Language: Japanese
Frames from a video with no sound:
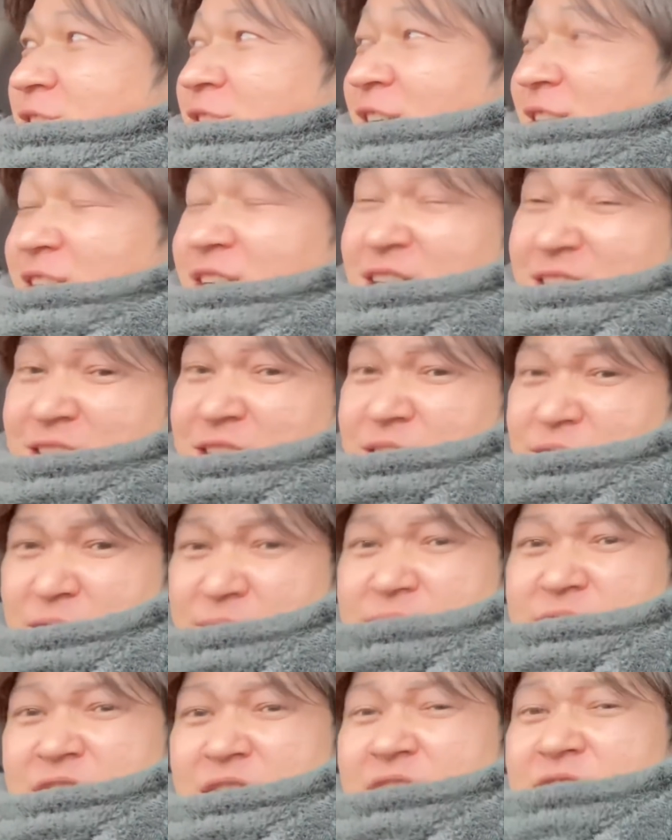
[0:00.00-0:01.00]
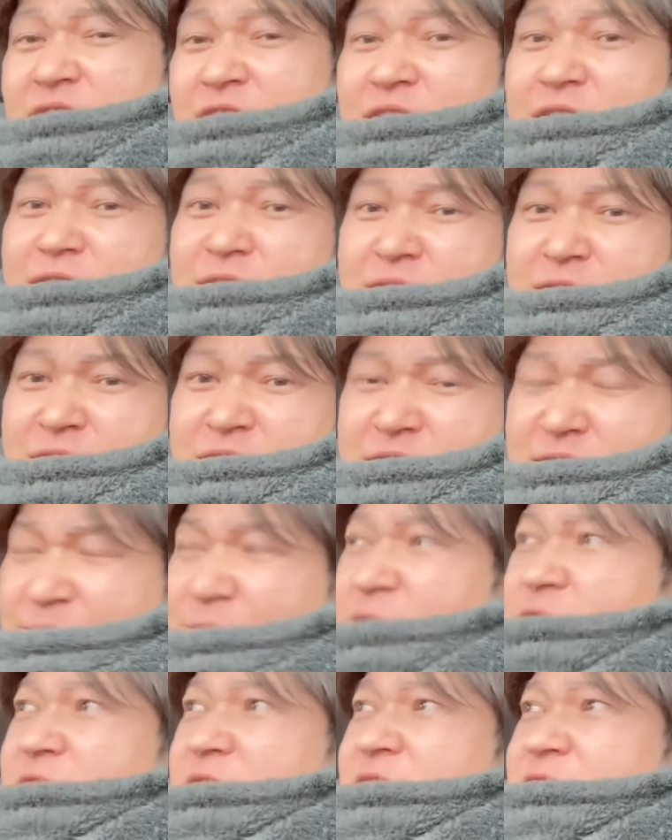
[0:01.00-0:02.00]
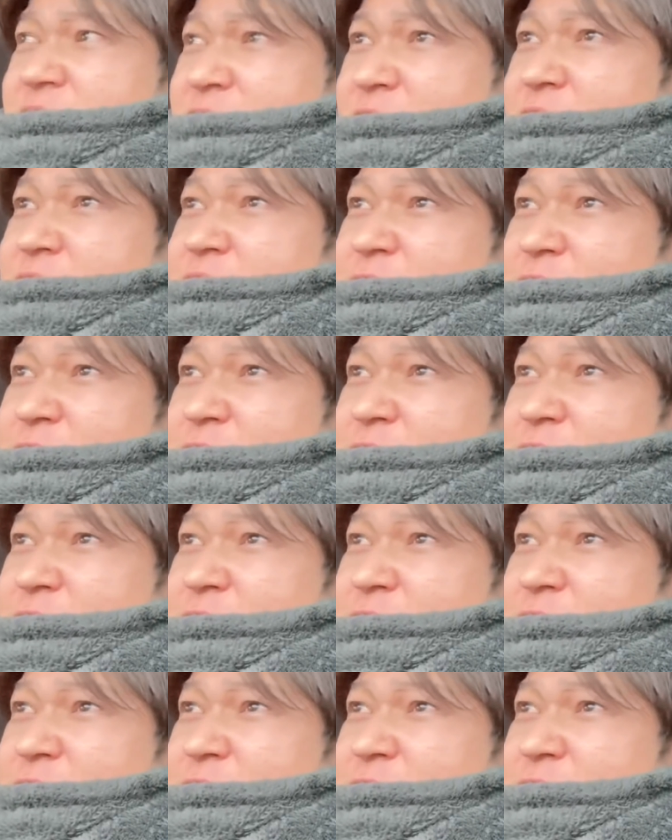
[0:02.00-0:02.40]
ちゃありがたいわみたいな荷物なんですよ。